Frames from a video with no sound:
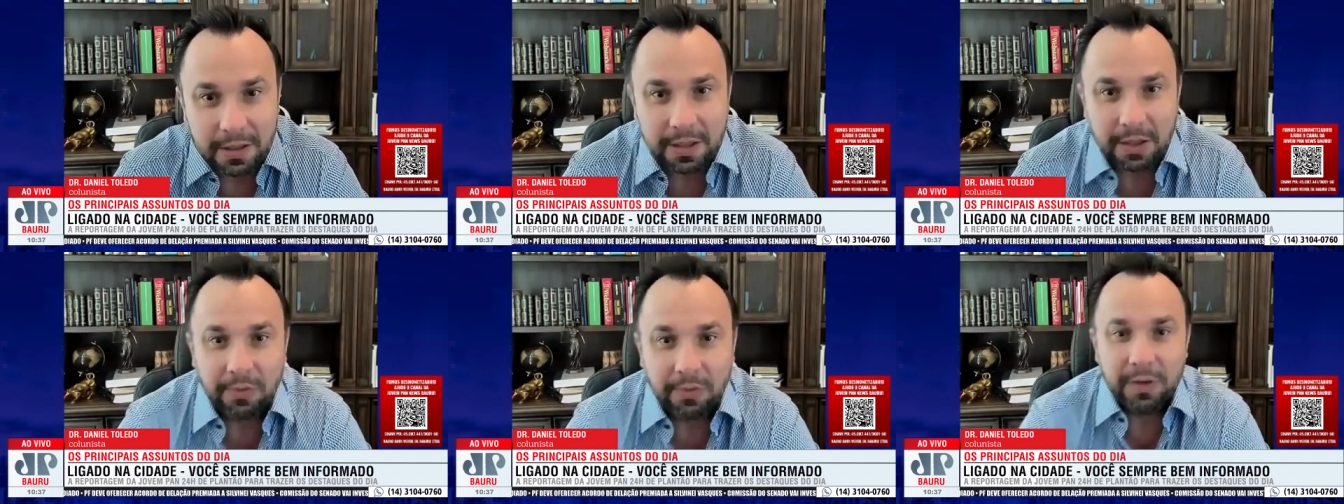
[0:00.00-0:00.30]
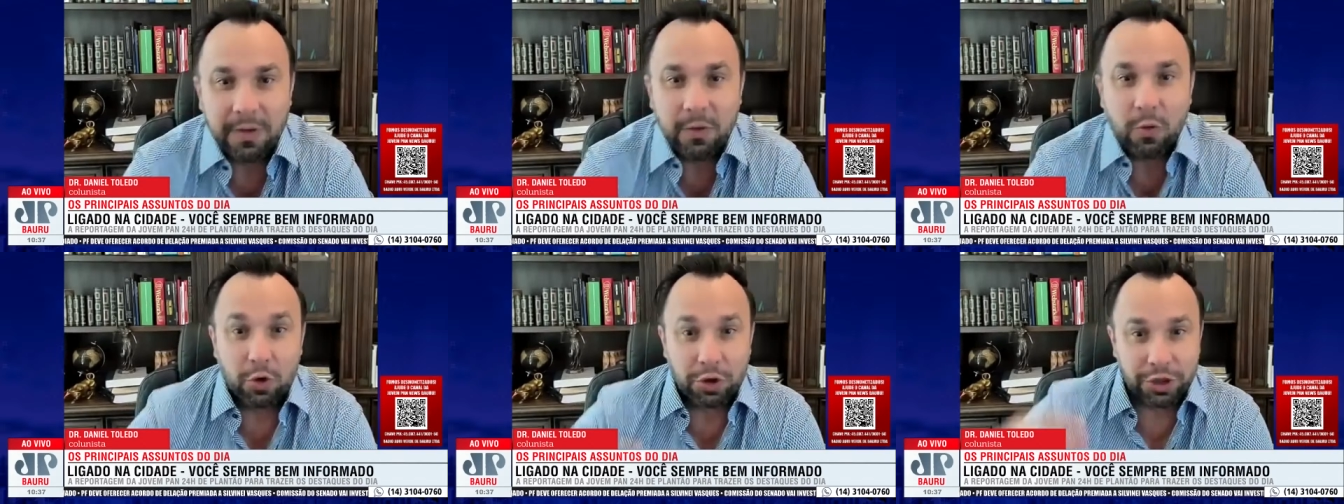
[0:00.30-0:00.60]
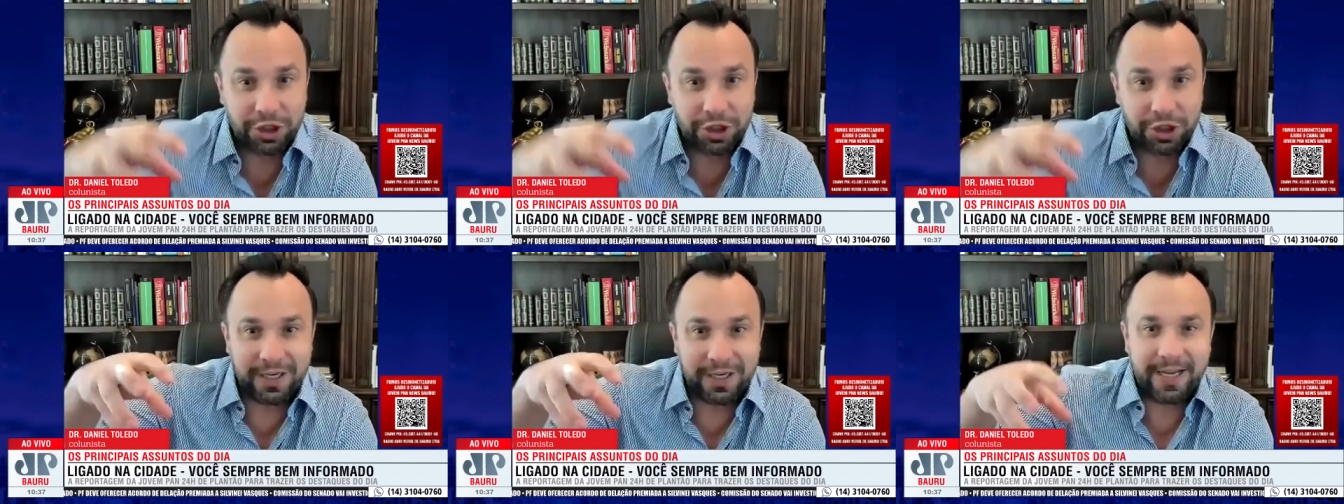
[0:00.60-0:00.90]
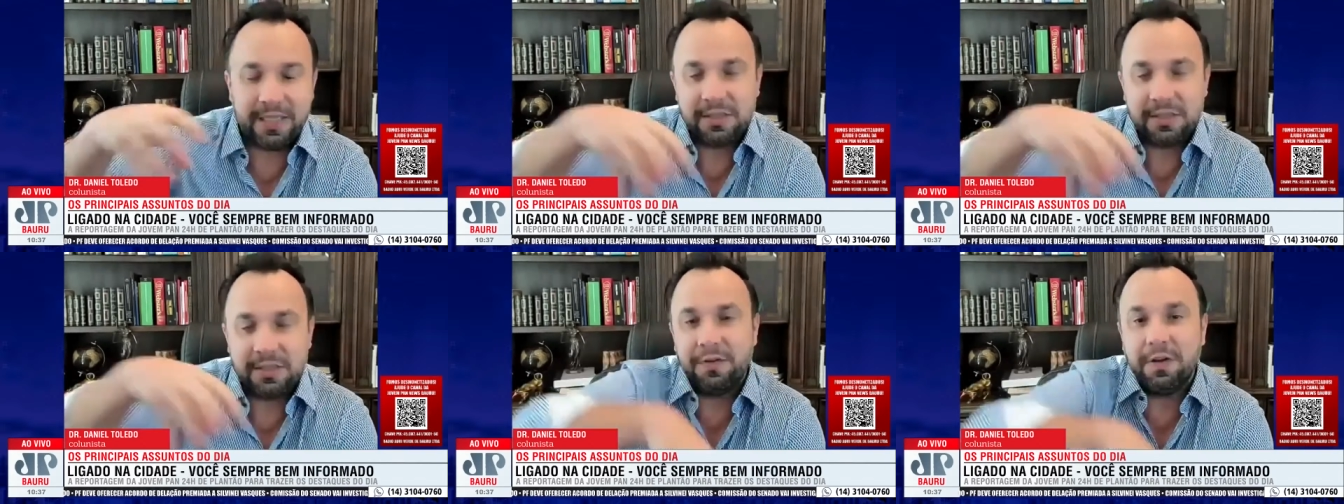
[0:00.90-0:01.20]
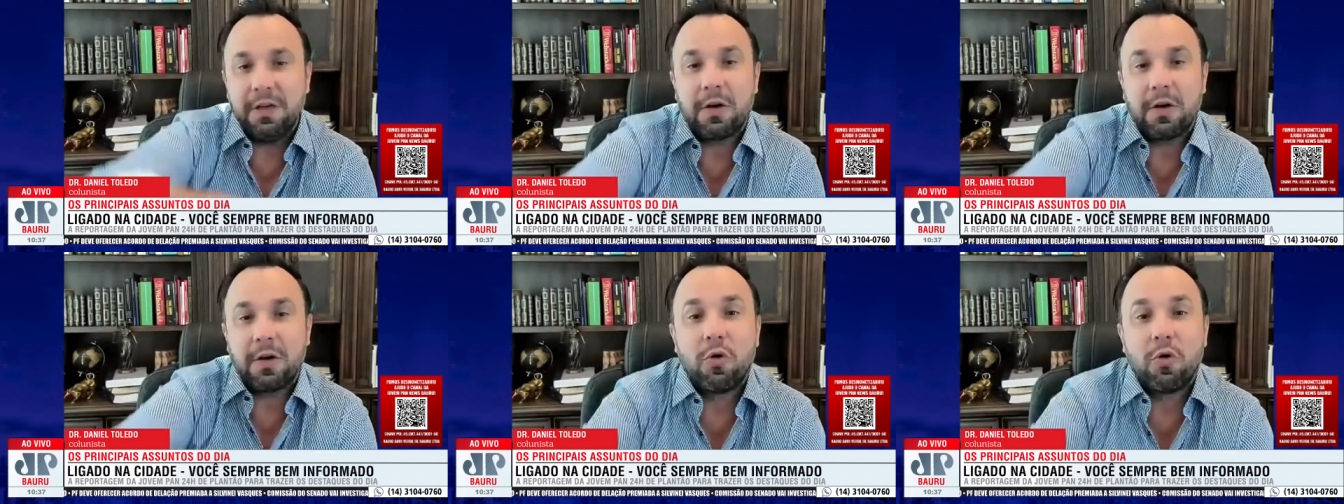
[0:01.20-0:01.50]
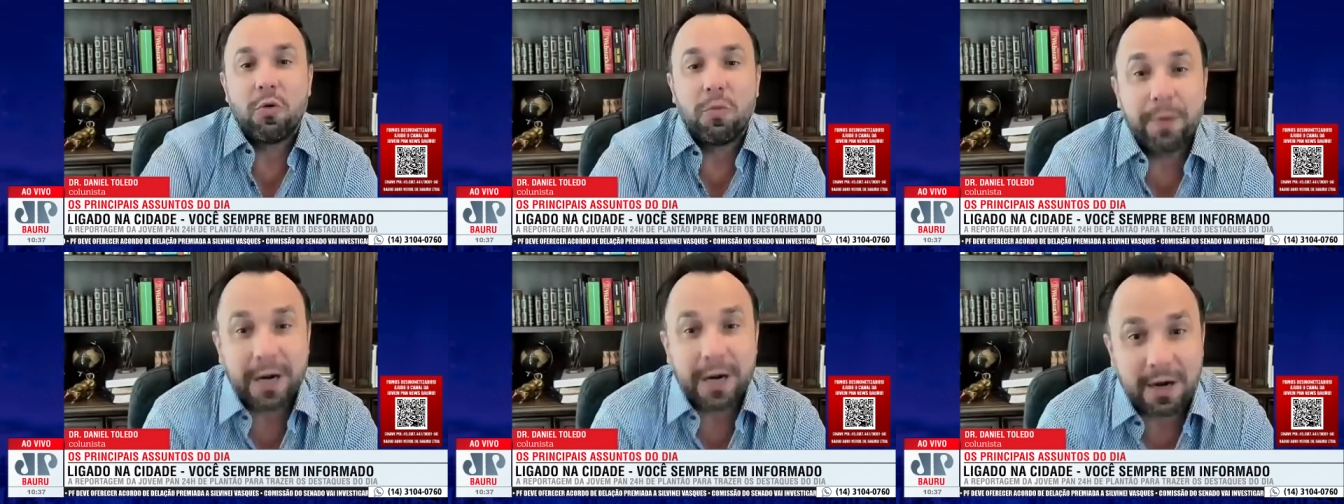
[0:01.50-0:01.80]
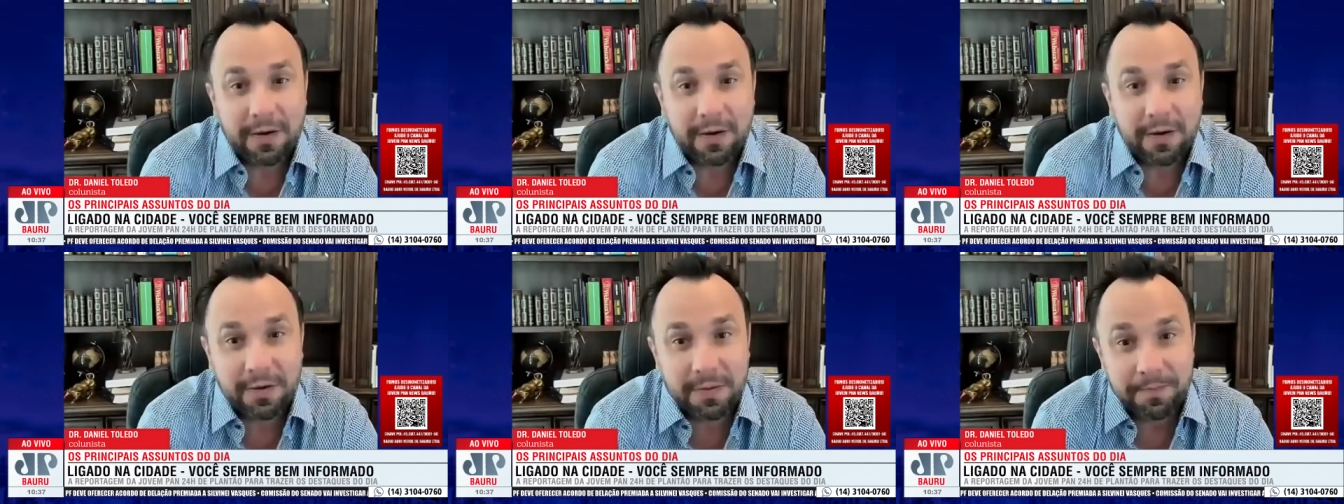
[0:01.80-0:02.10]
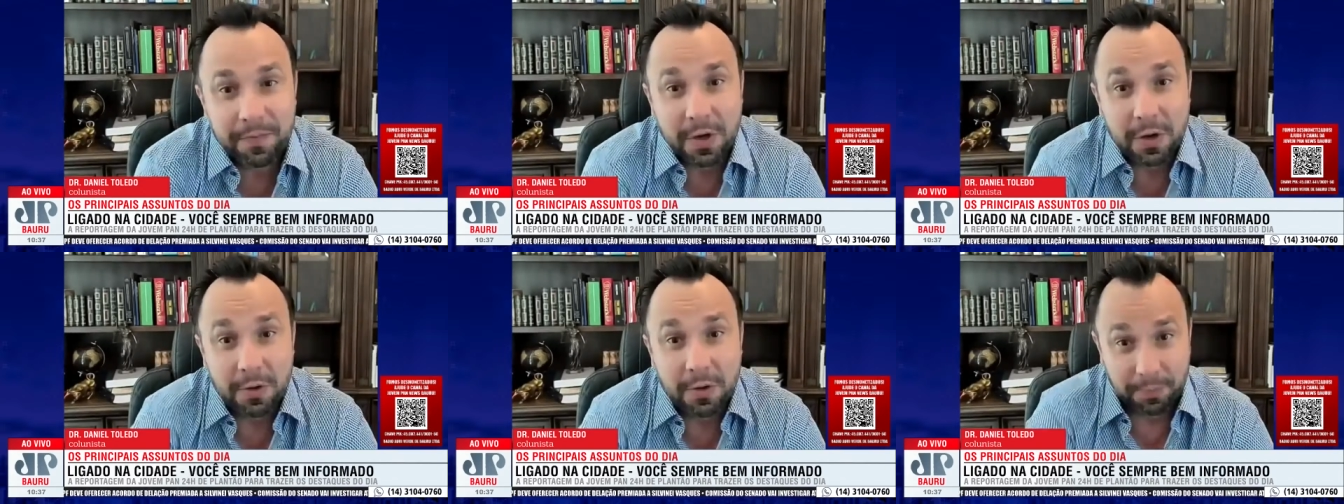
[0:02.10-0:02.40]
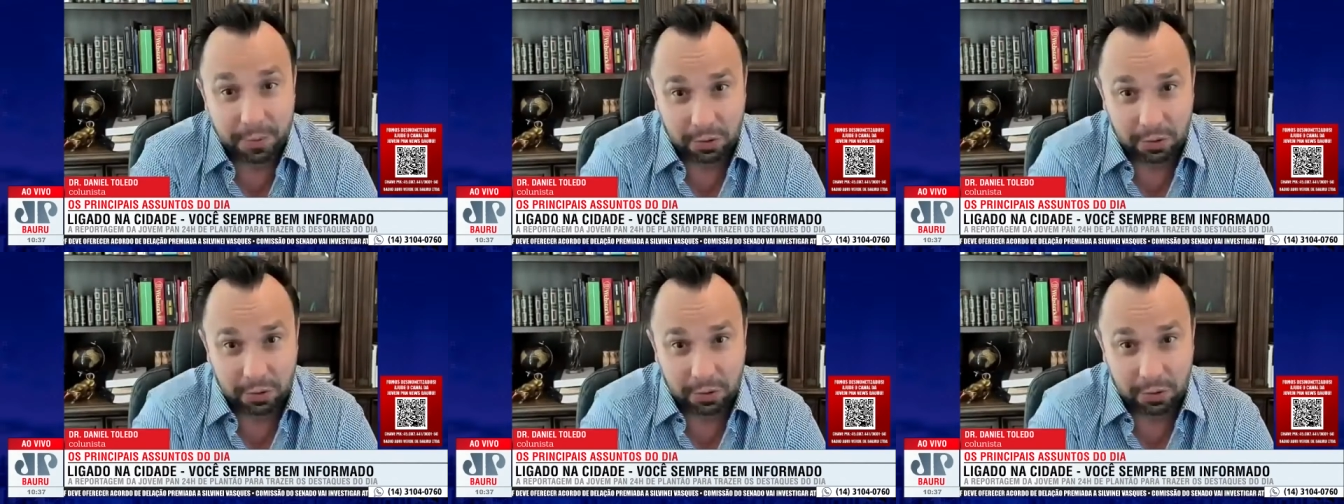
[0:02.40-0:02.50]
Então o chinês vinha, comprava,